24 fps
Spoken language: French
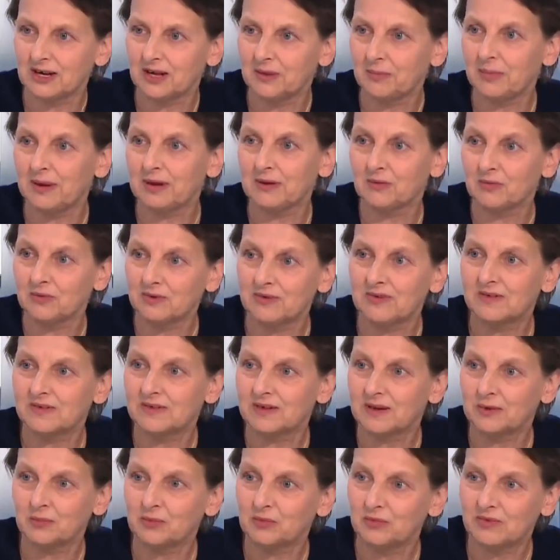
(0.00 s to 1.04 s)
Hein. Il n'y a pas de
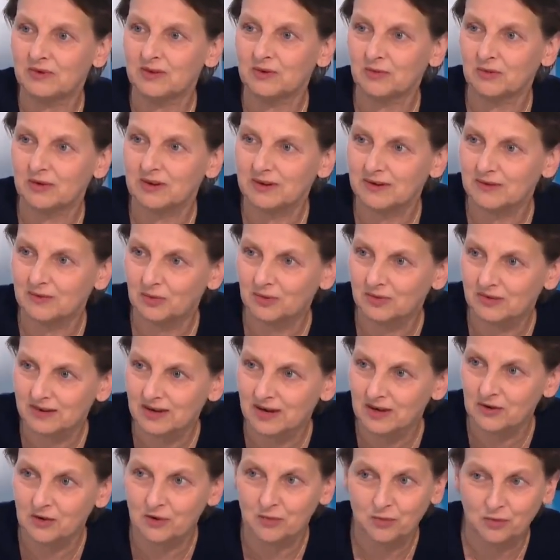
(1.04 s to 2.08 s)
système de sécurité
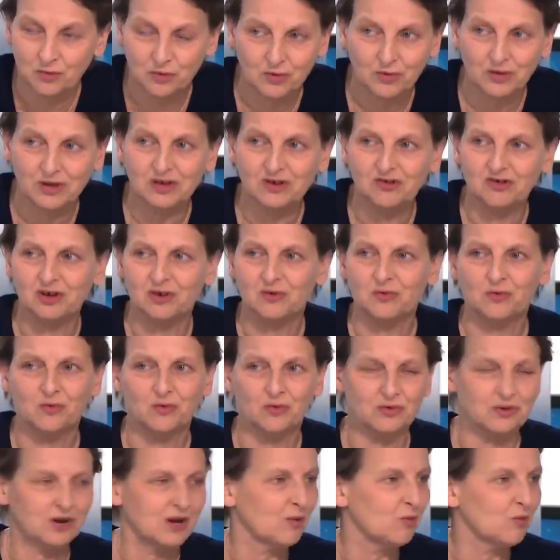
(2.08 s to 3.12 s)
sociale comme on le connaît chez
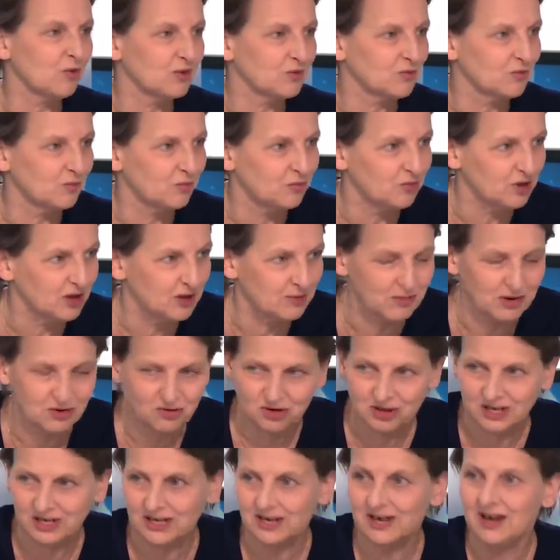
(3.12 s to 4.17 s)
nous, contrairement à ce qu'on pourrait
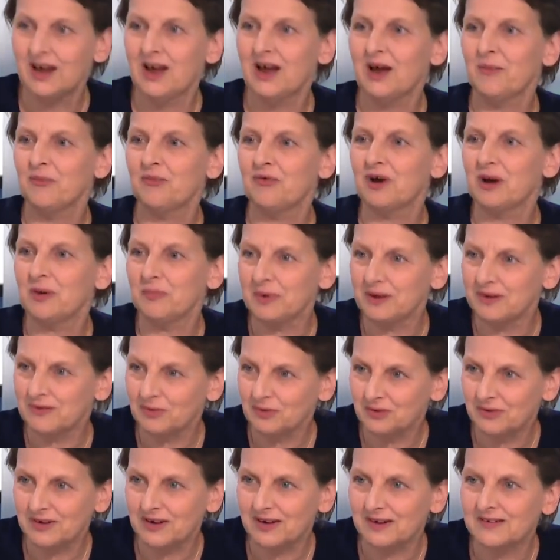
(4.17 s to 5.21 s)
imaginer pour un
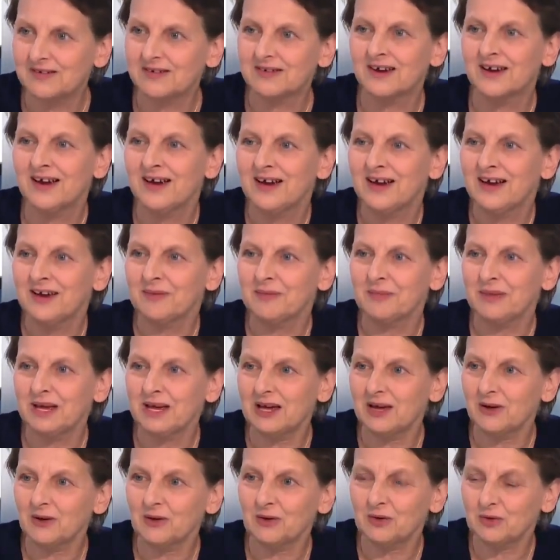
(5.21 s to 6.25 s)
pays socialiste.
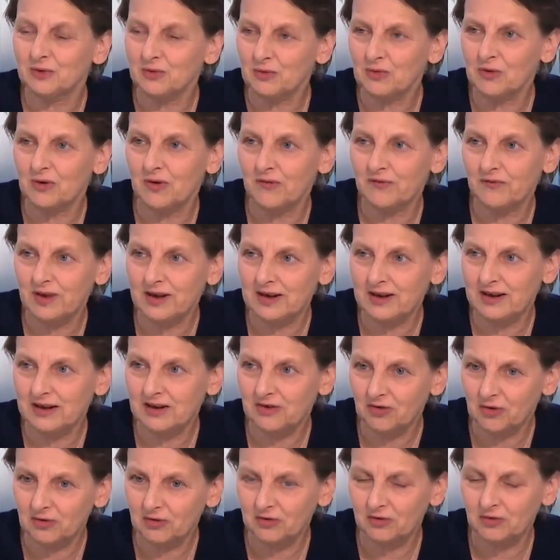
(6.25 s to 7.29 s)
Mais donc, en fait,
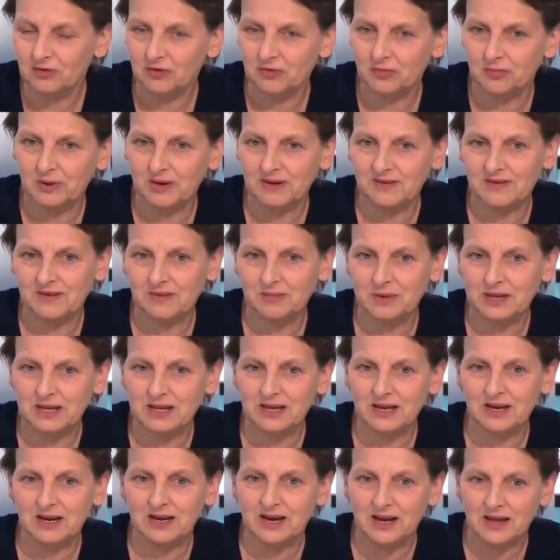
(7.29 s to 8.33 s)
les gens se sont
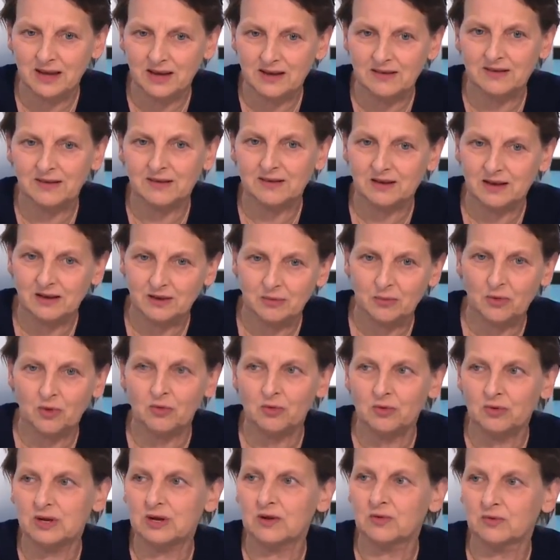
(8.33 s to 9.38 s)
précipités. Là, il y a certainement
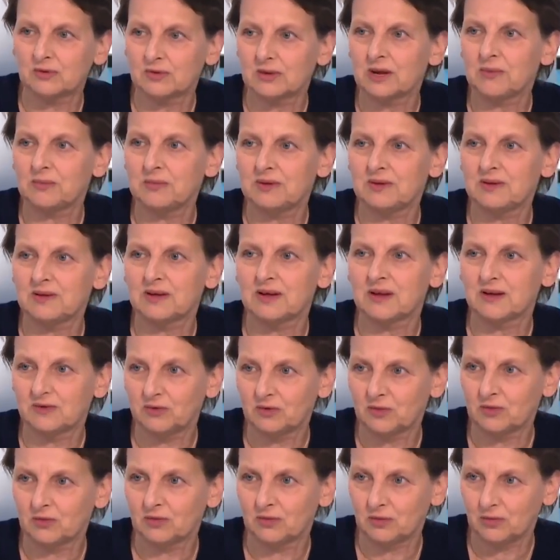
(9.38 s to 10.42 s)
eu des
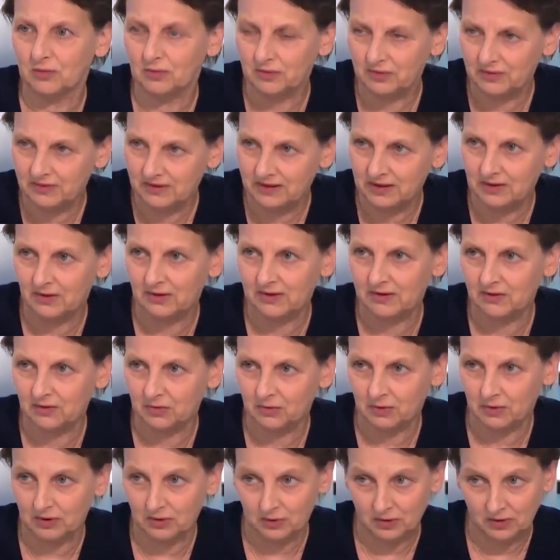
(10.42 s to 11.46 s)
contaminations aussi dans
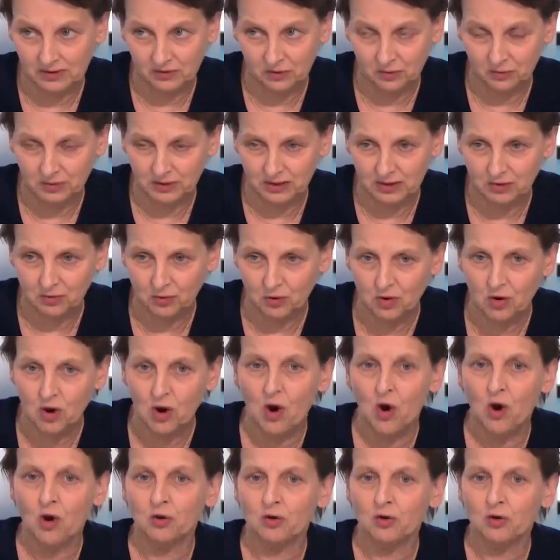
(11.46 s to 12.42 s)
les, dans les hôpitaux.